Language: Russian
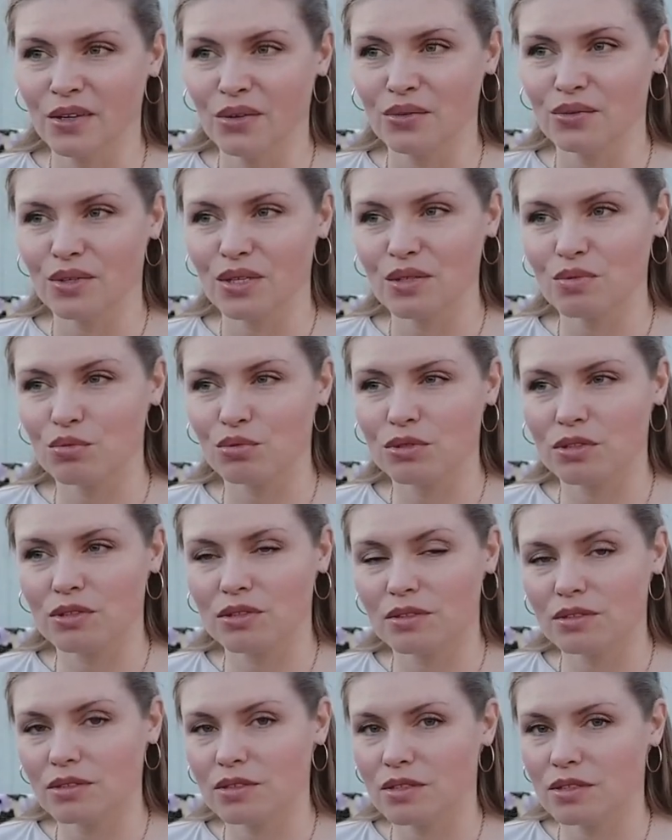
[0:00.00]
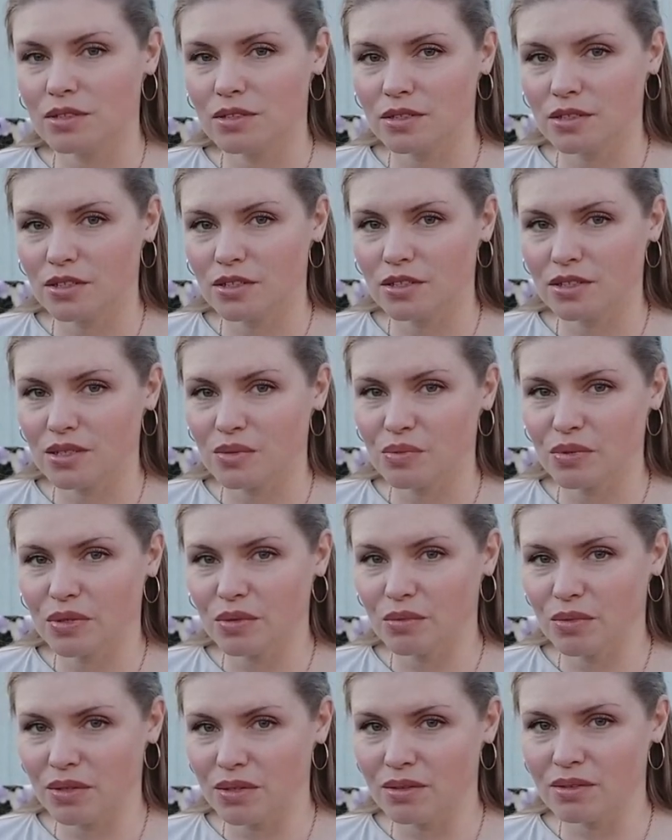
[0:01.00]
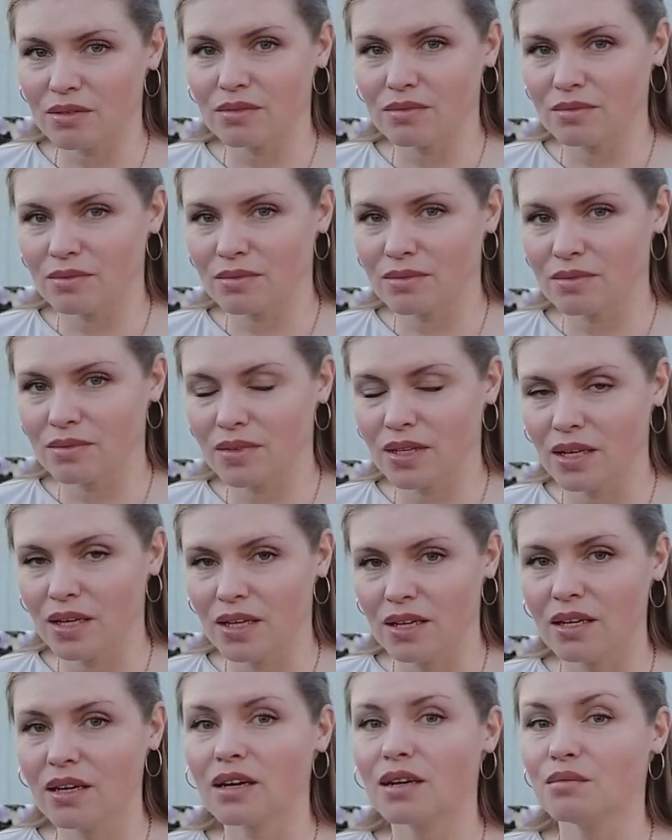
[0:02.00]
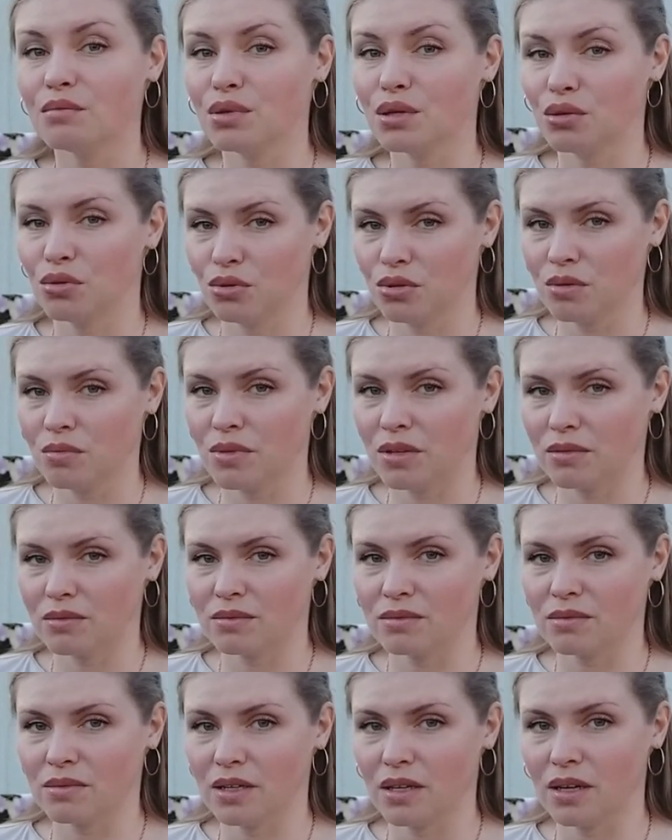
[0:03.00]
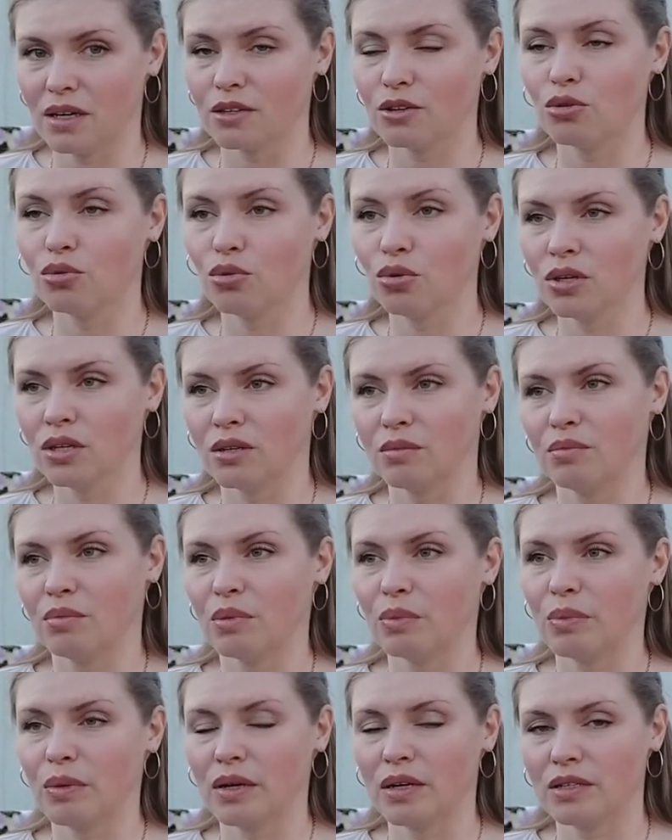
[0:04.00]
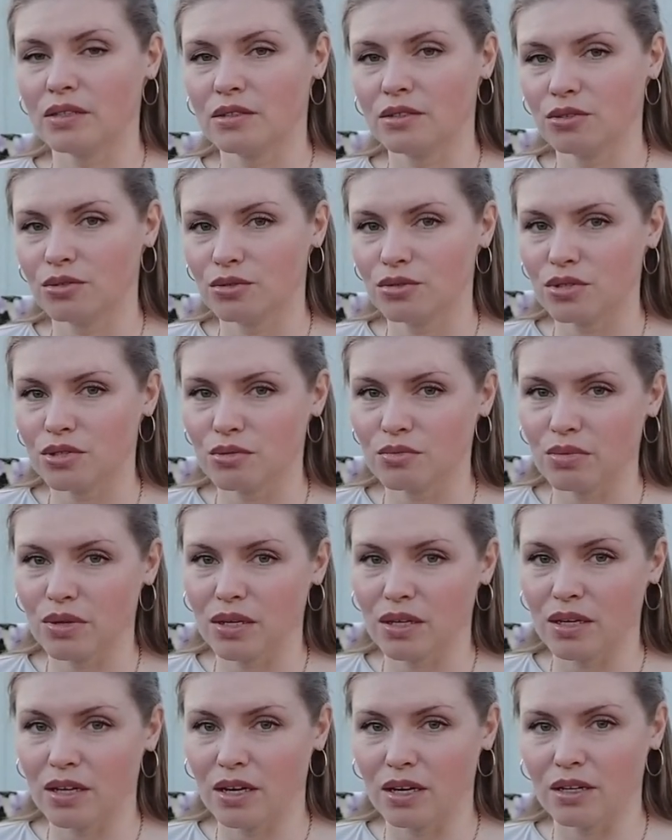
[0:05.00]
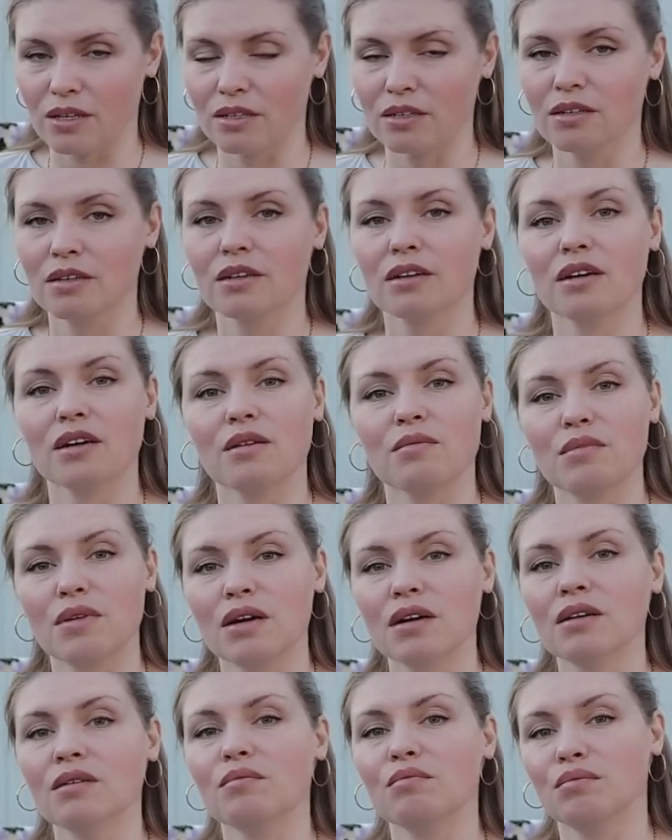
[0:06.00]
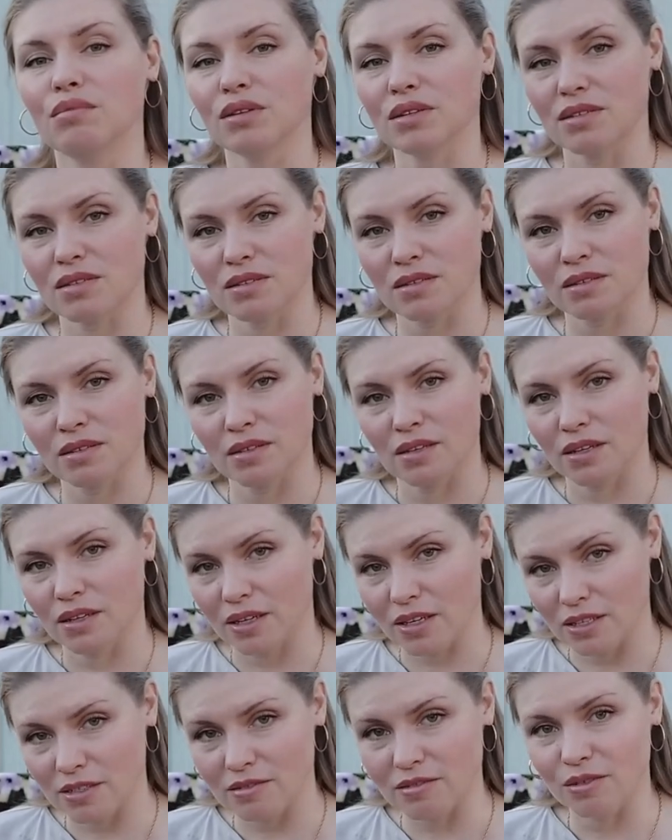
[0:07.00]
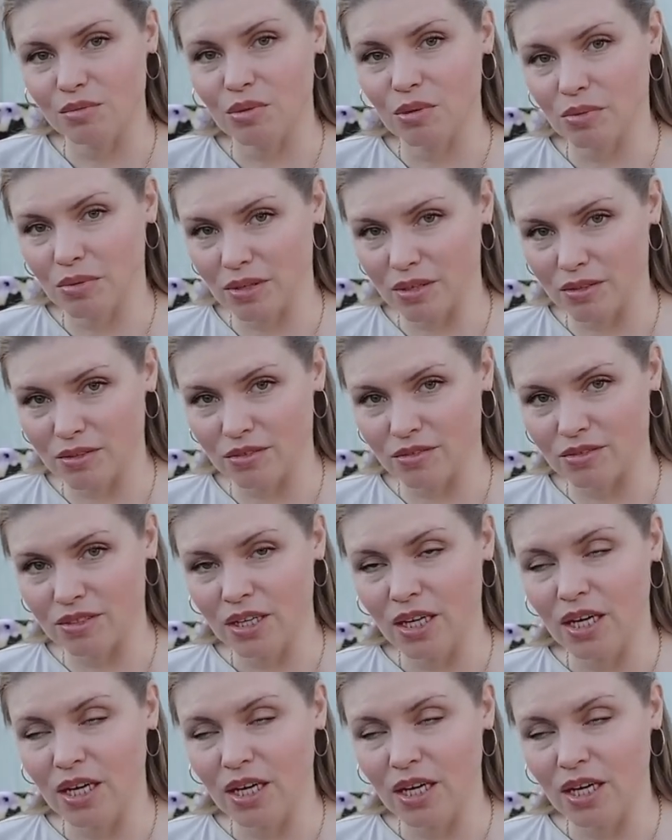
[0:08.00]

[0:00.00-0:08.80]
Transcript: У нас будет интереснейший эксперимент на комбикорме, который пропагандирует себя как корма без лекарственных препаратов,